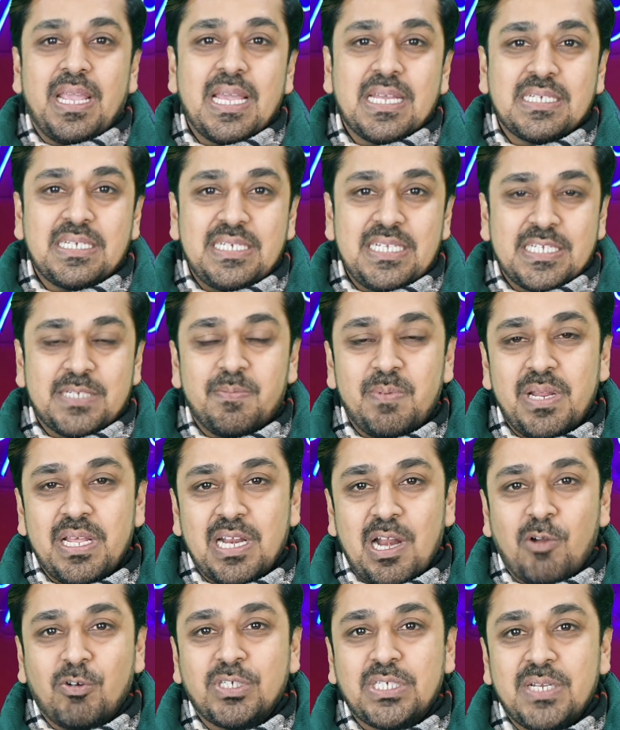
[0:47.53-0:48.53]
बिगेस्ट
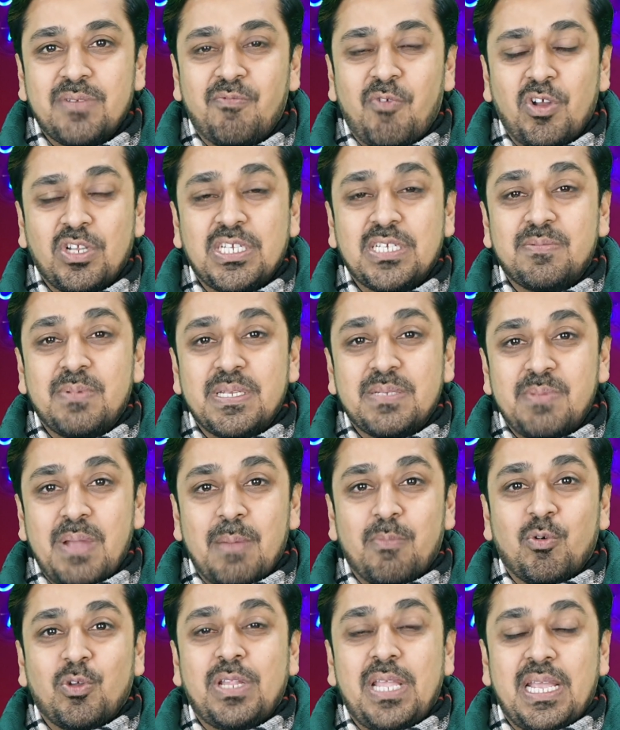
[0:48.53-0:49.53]
डिस्प्ले राउंड शेप वॉच जिसमें
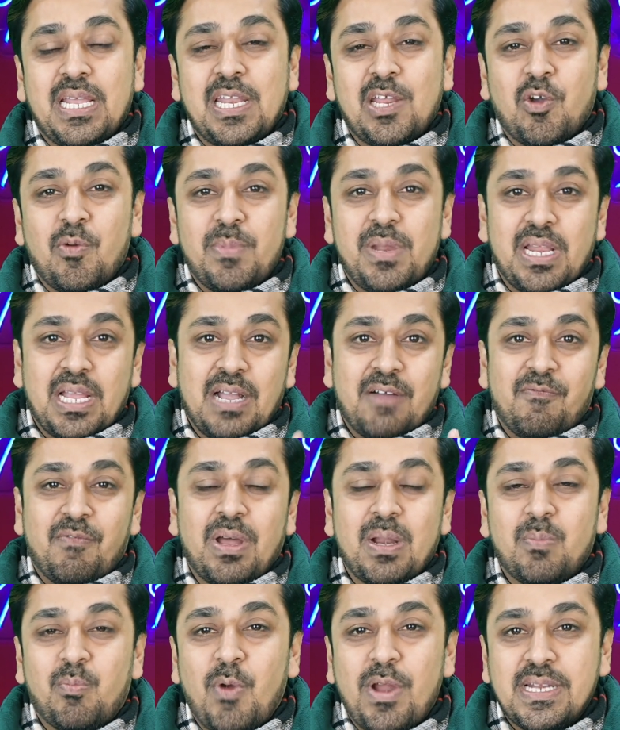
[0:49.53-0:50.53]
इसमें आपको देखने को मिलेगा
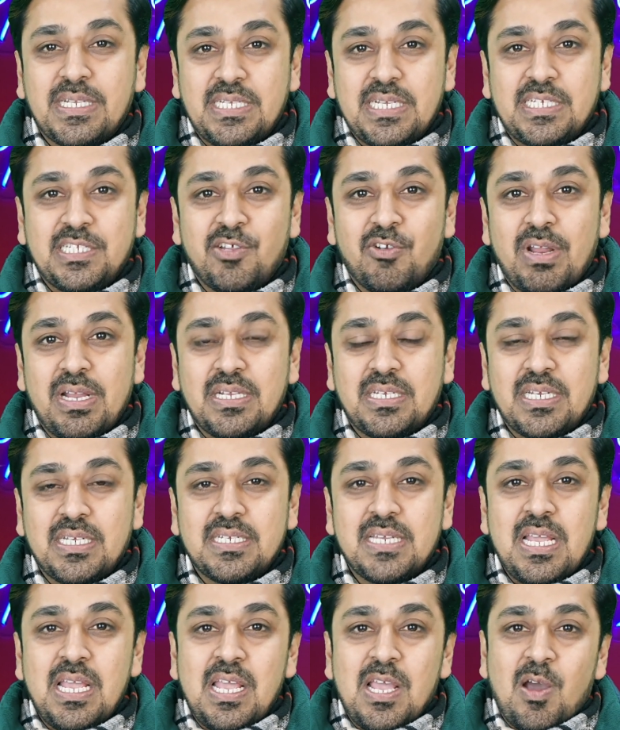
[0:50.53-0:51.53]
1.60 पॉइंट
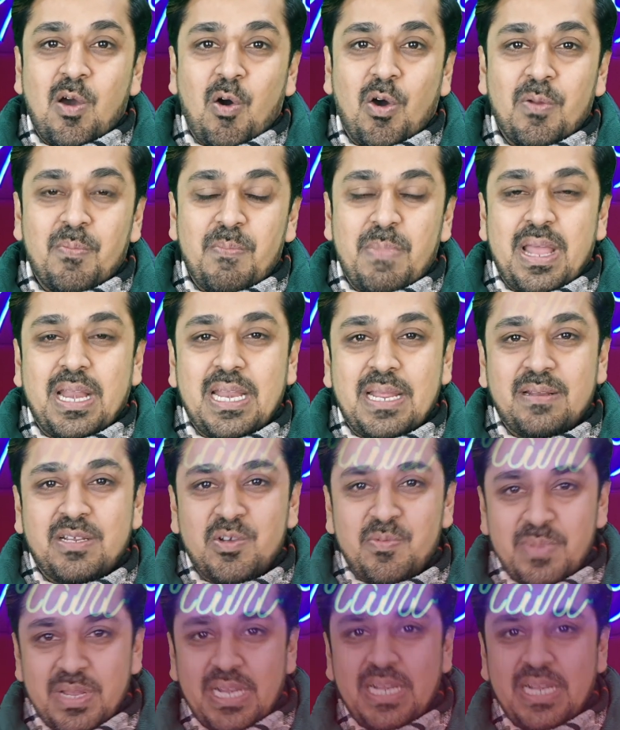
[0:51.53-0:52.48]
और मैंने जो